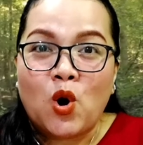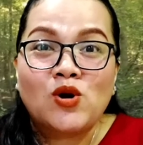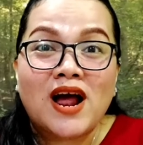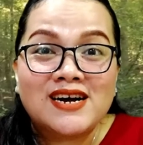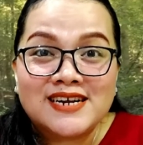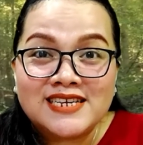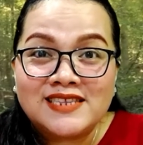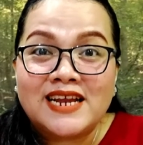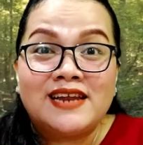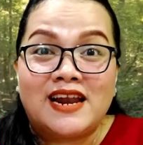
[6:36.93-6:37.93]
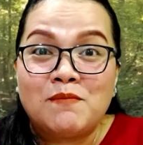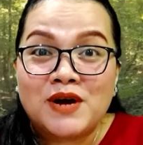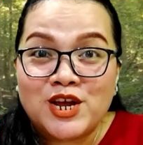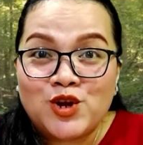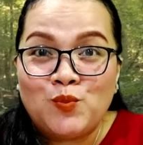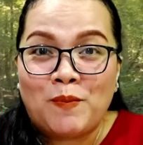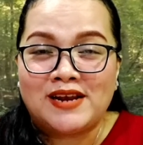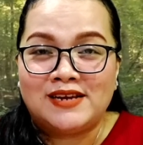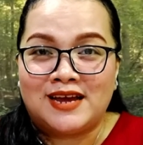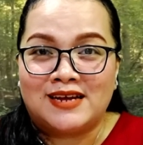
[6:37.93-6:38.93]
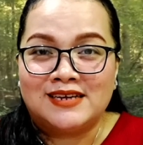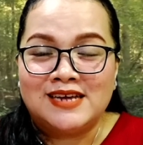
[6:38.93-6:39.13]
orang Kristen dalam kehidupannya